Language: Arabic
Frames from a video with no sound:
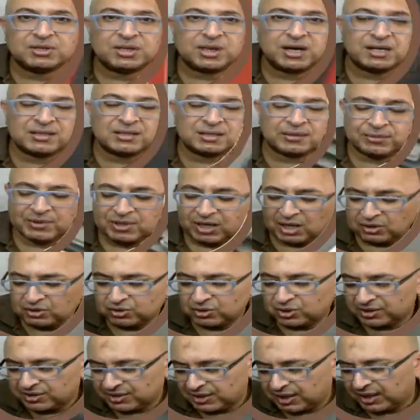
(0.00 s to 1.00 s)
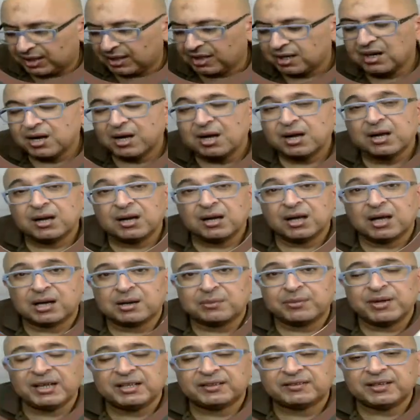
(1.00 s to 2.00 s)
و3 من 10 ثانية
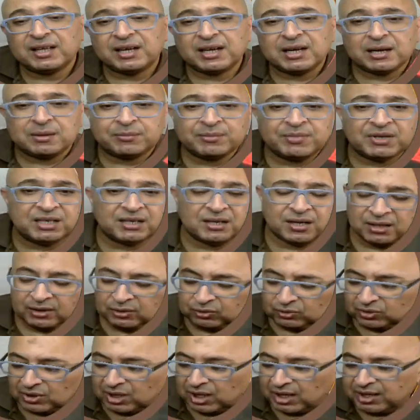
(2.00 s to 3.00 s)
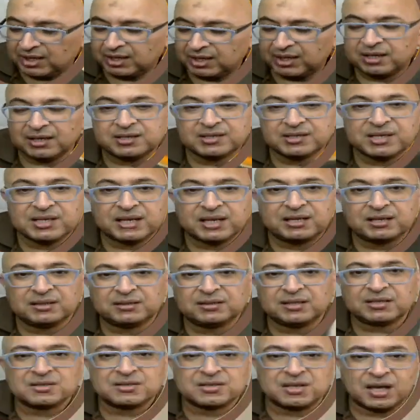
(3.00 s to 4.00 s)
العربية الثانية من هيونداي اللي
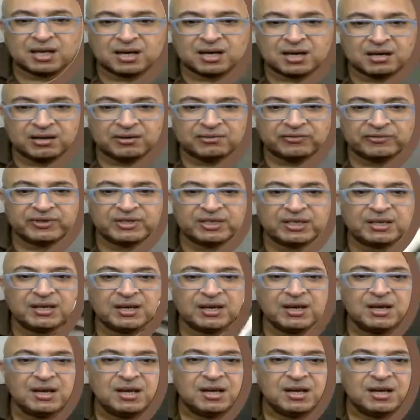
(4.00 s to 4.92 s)
زادت أسعارها في